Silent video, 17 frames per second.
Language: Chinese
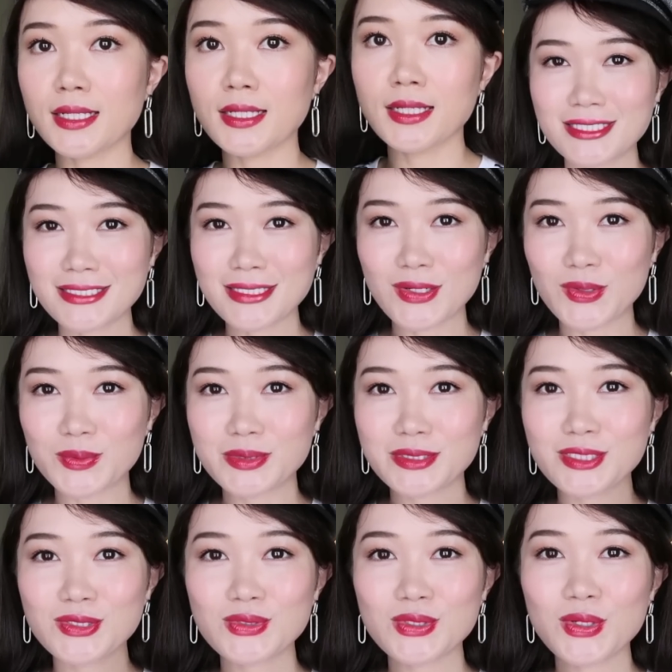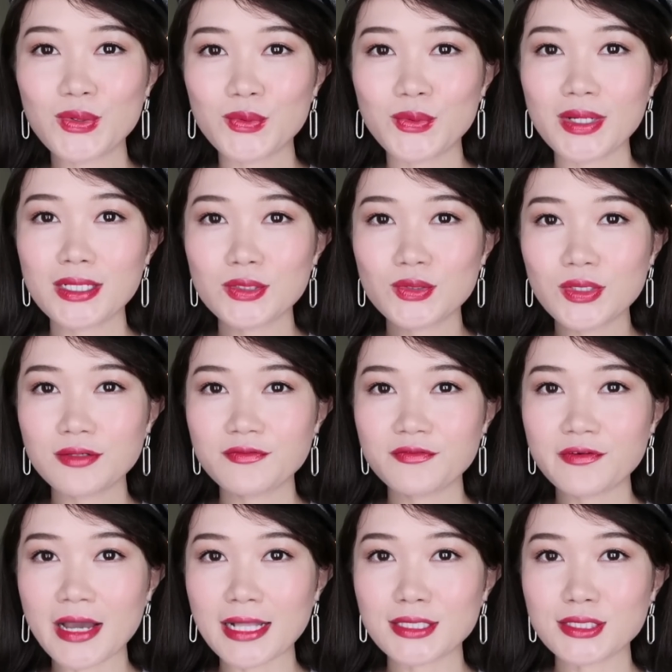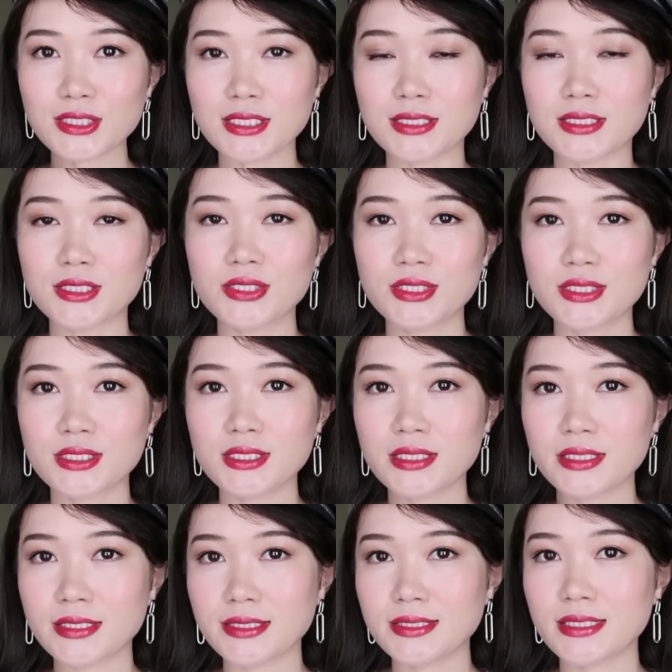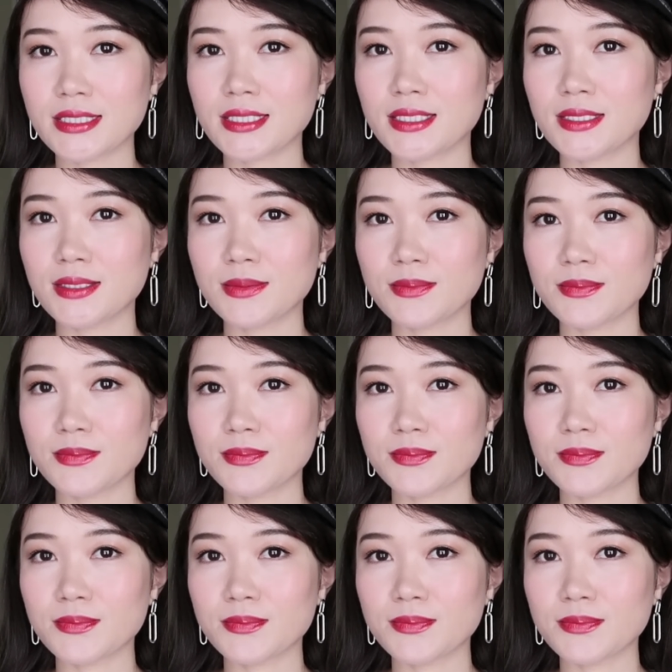之前我不是说我为了对付暗沉试的一些